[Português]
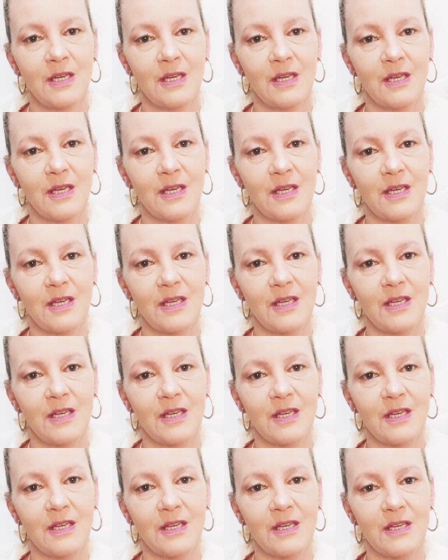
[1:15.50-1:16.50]

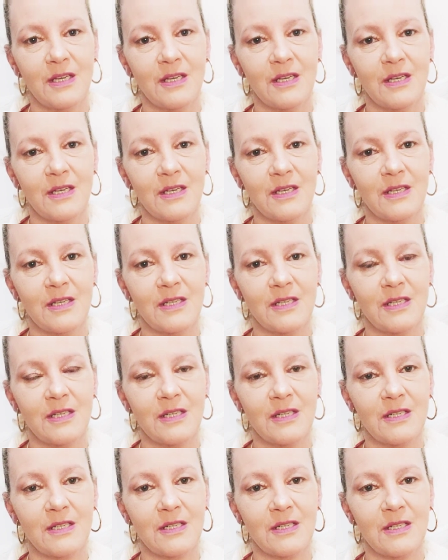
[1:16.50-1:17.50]
É,
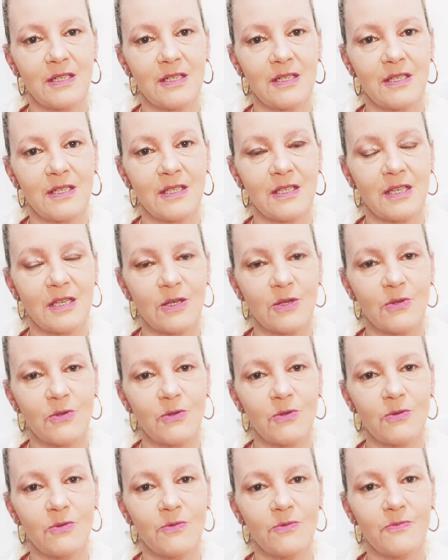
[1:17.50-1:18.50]

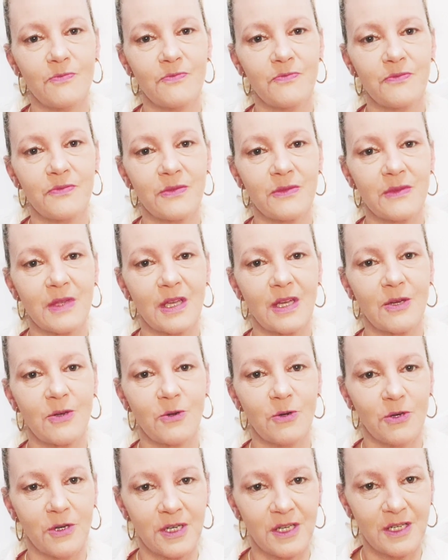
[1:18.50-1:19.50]
então,
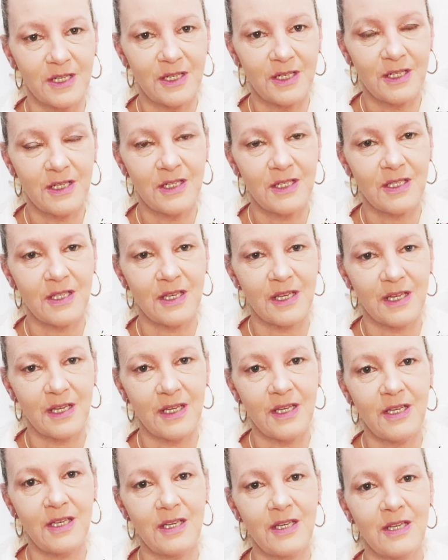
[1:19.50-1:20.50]
agora,
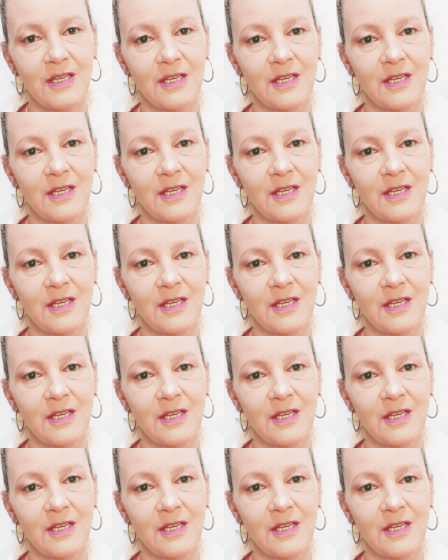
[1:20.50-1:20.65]
né,